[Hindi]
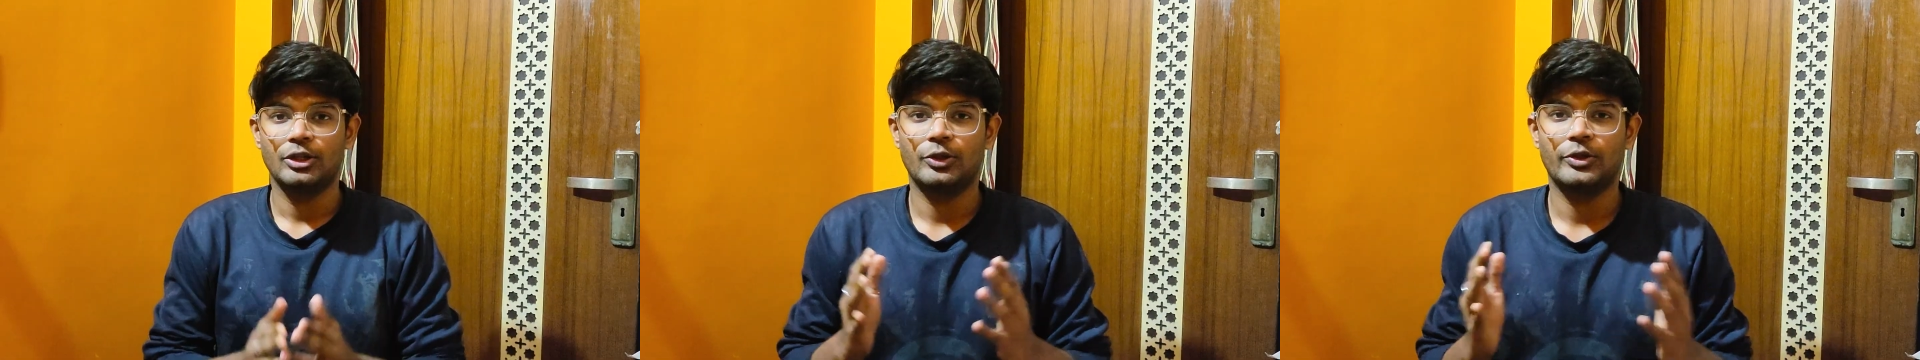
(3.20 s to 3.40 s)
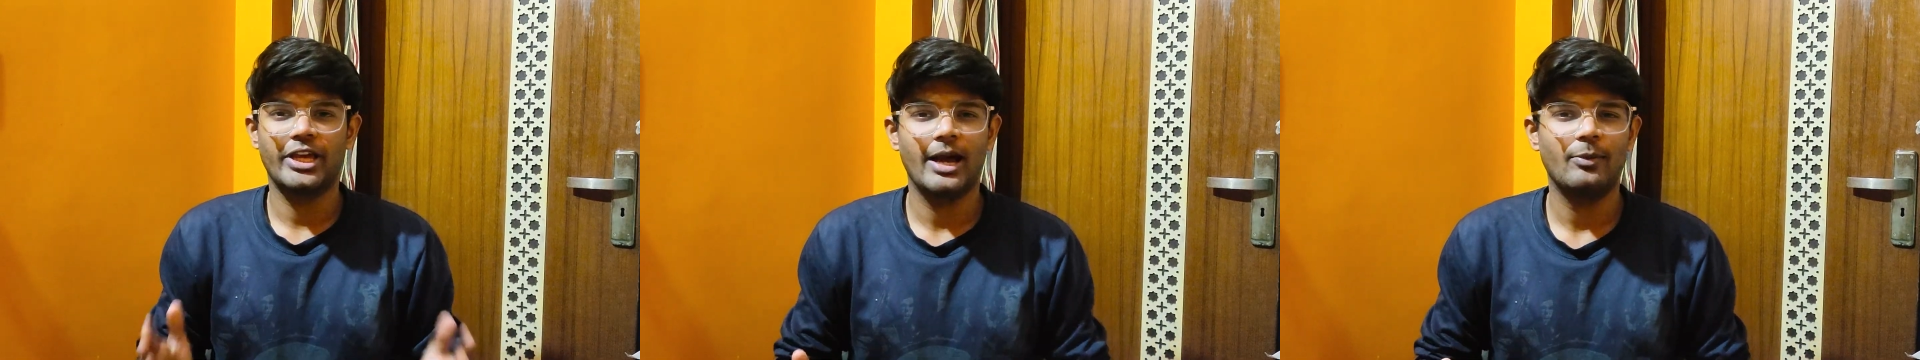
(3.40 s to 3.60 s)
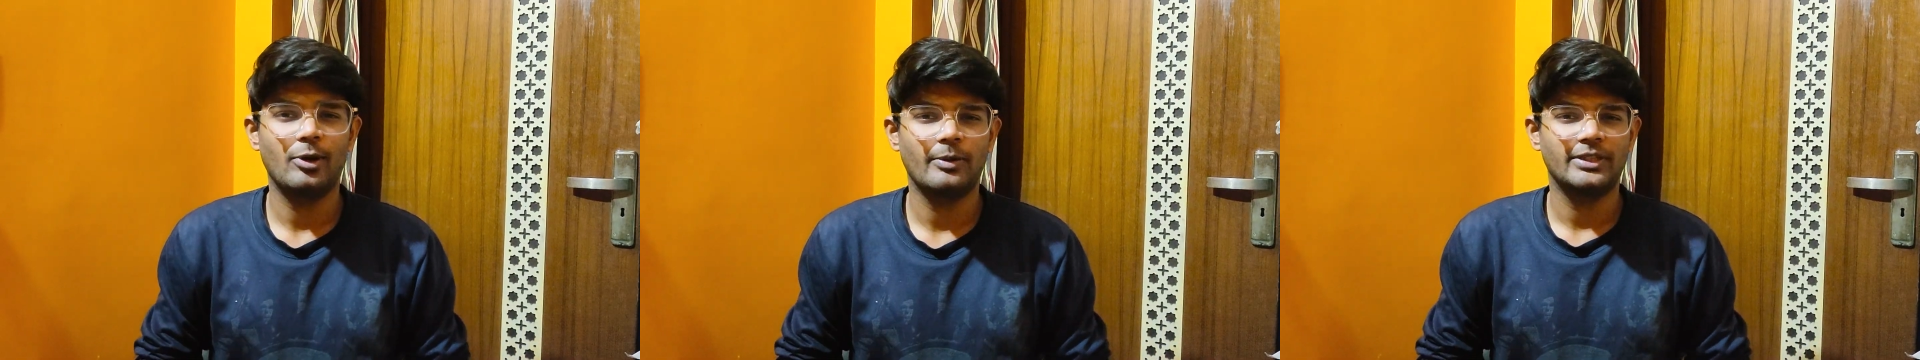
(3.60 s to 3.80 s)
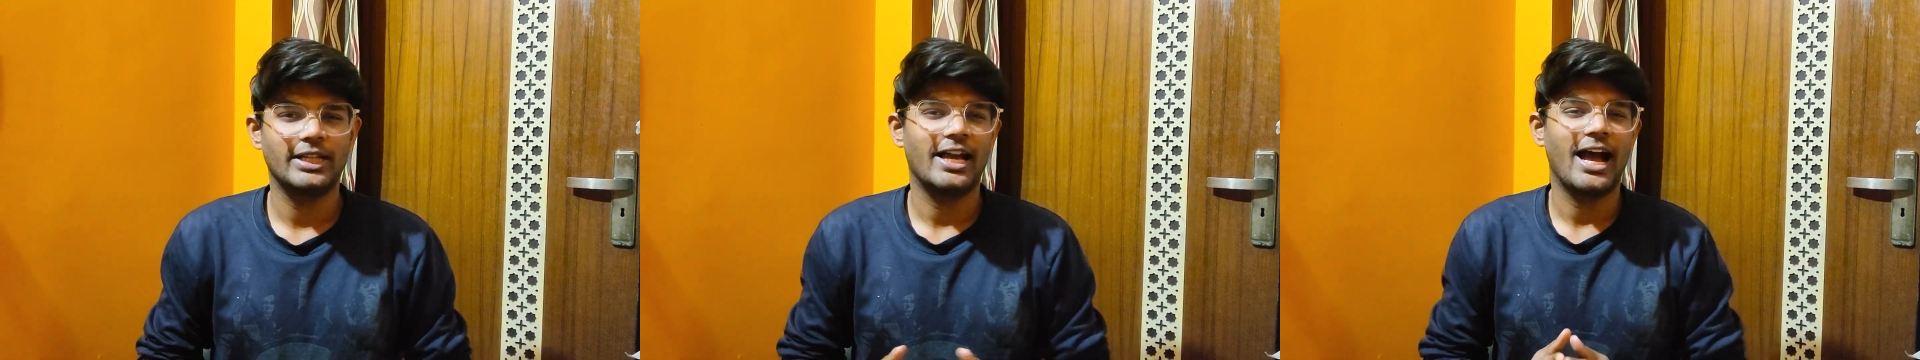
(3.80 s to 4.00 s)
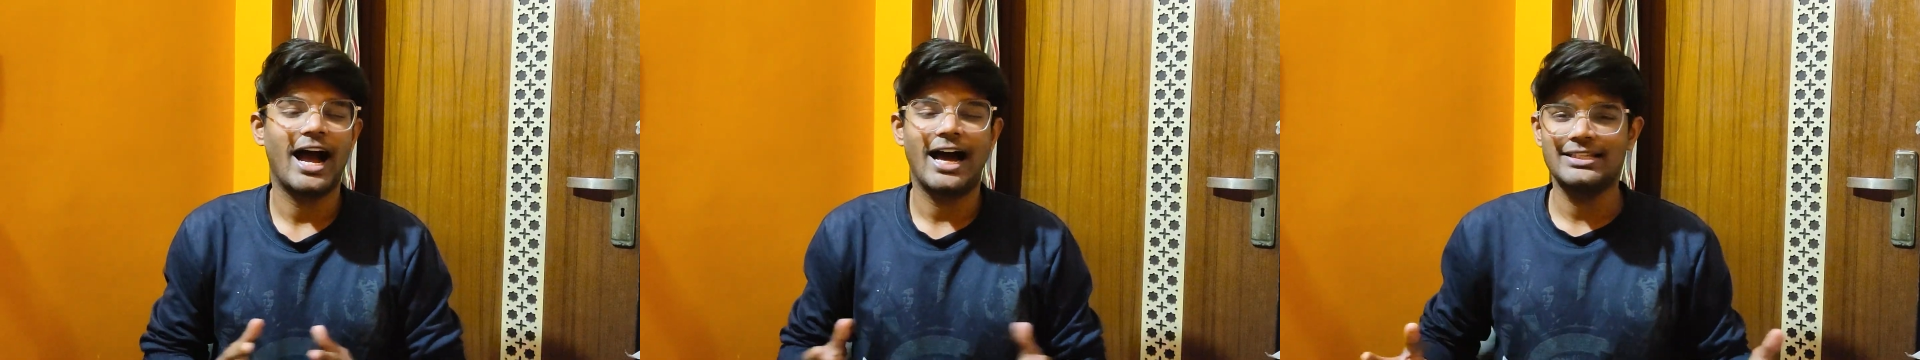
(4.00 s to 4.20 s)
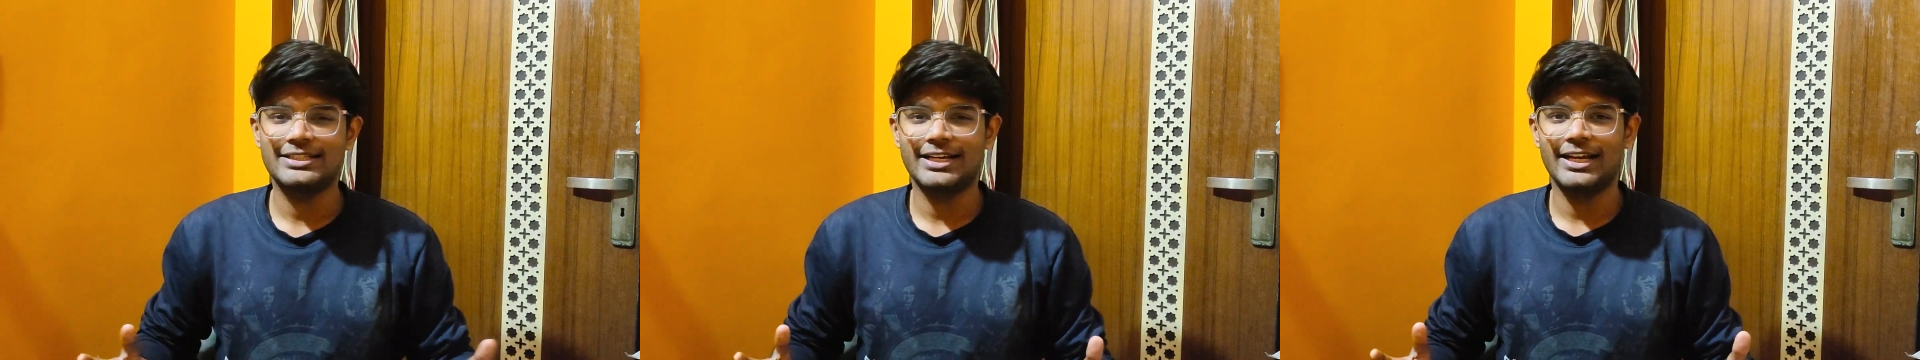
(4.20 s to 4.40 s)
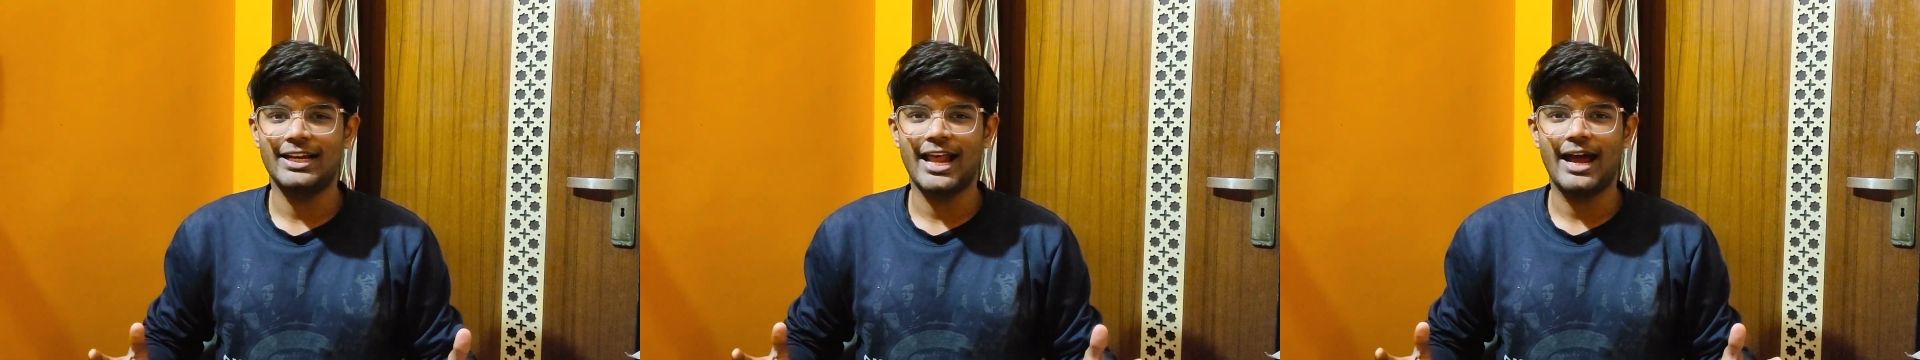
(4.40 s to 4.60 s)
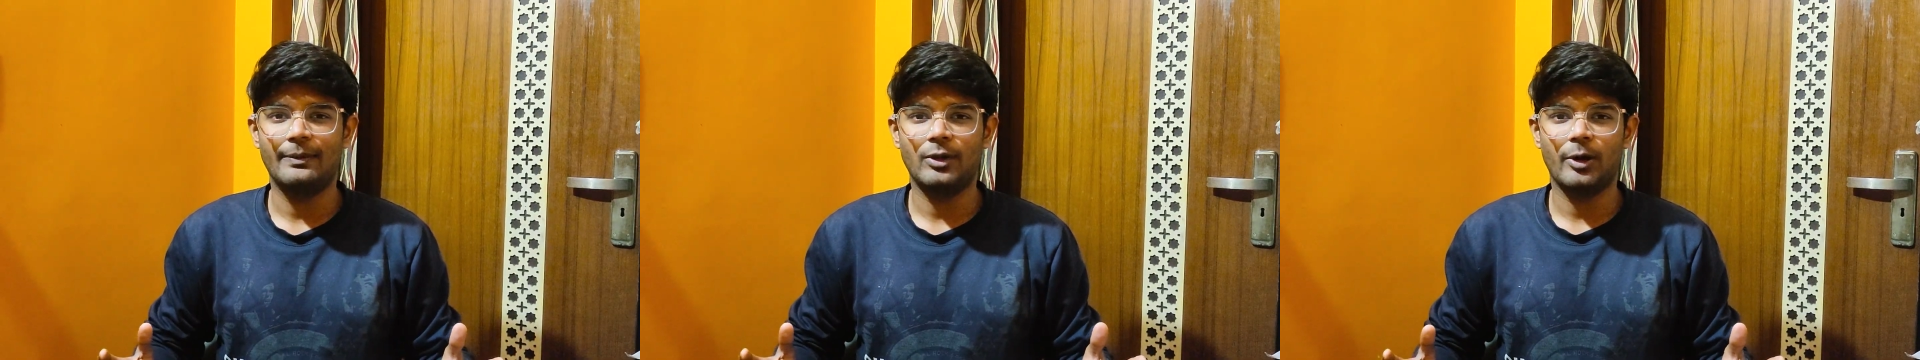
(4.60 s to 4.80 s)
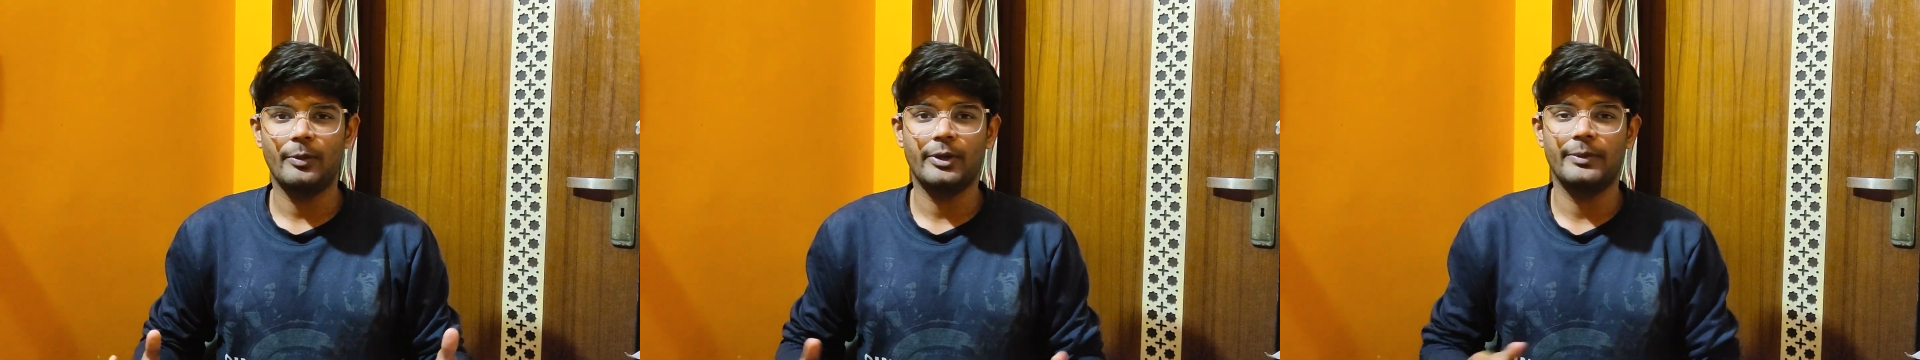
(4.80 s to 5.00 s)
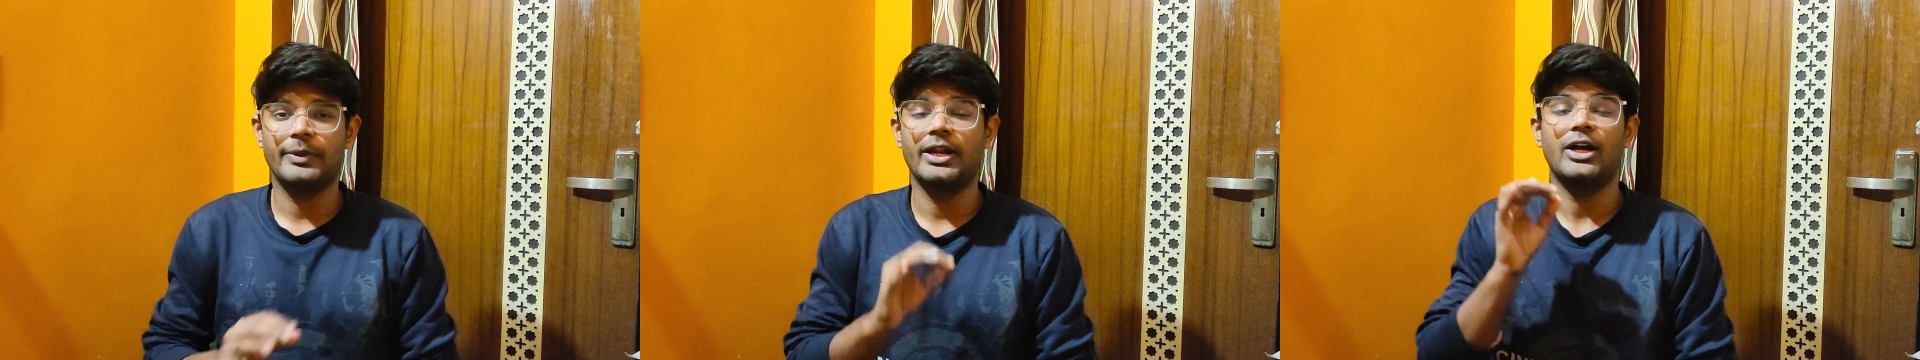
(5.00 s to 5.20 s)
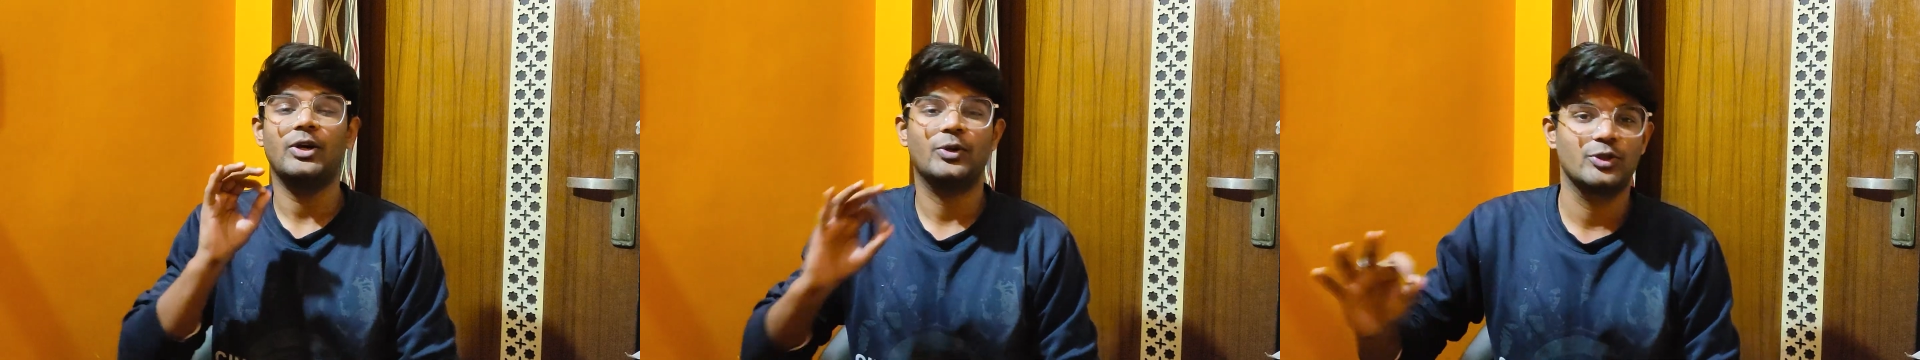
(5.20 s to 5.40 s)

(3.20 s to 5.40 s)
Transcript: तो क्या आपको बताया आजकल लैपटॉप के बिना